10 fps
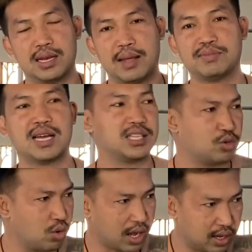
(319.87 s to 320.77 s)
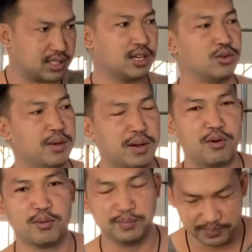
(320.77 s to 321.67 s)
รับจ้างติดคุกอ่ะเชิญคุณเอ็มครับ
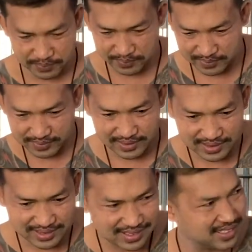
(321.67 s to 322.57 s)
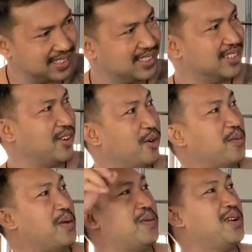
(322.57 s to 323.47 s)
ผมอ๋อ
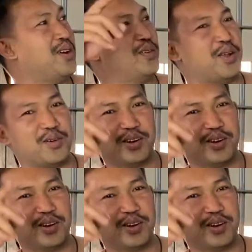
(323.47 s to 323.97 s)
ไม่ไม่เราเรา